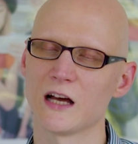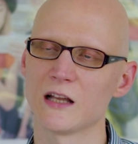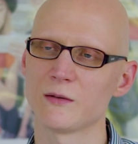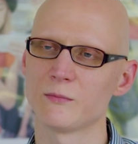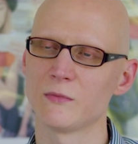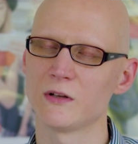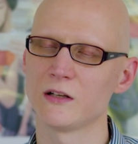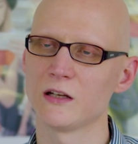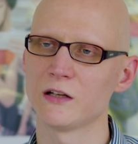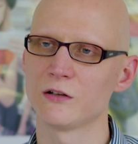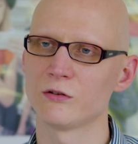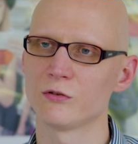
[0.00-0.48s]
hat
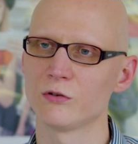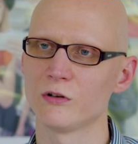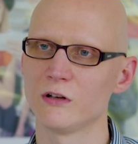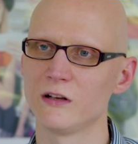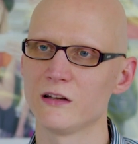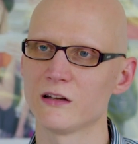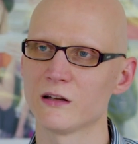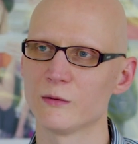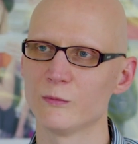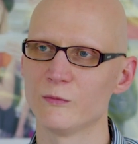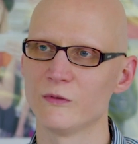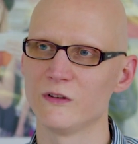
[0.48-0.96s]
man
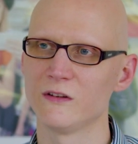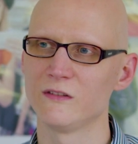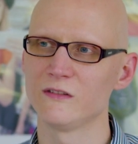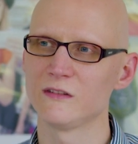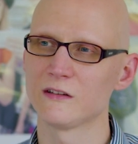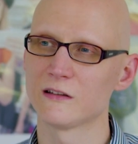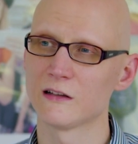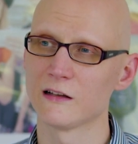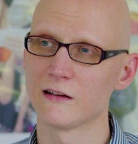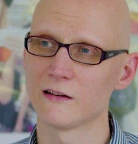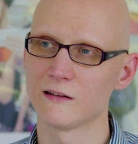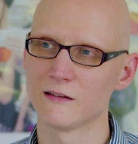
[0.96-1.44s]
natürlich im
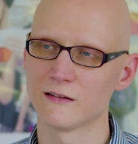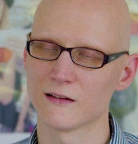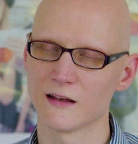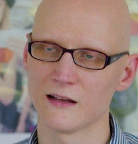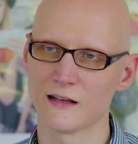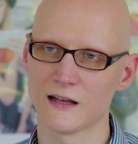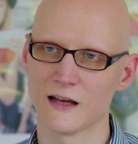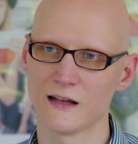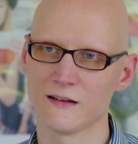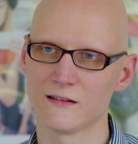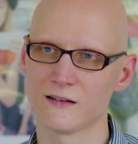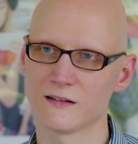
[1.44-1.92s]
Wesentlichen
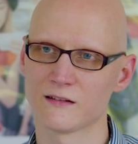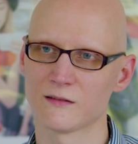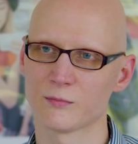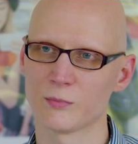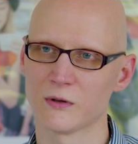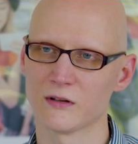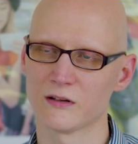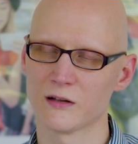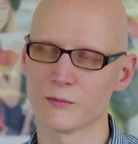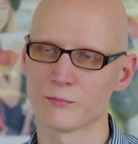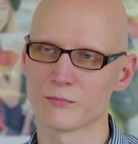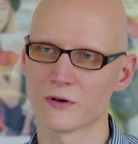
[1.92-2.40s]
seinen Einsatz
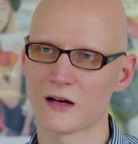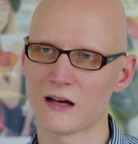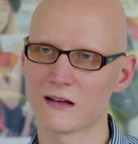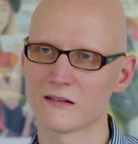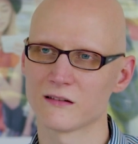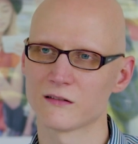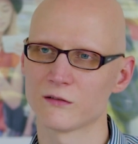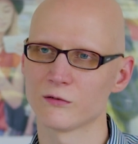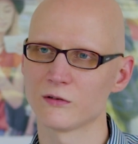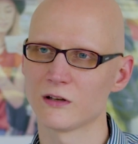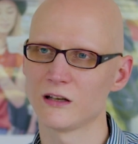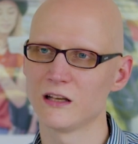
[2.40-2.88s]
bei seinem
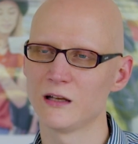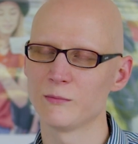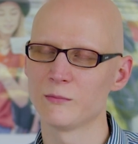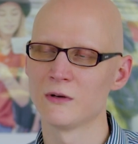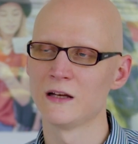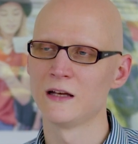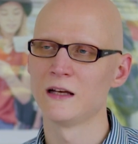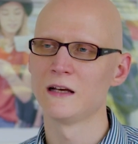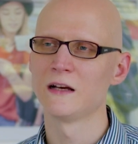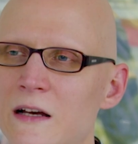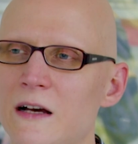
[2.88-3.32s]
Praxisunternehmen,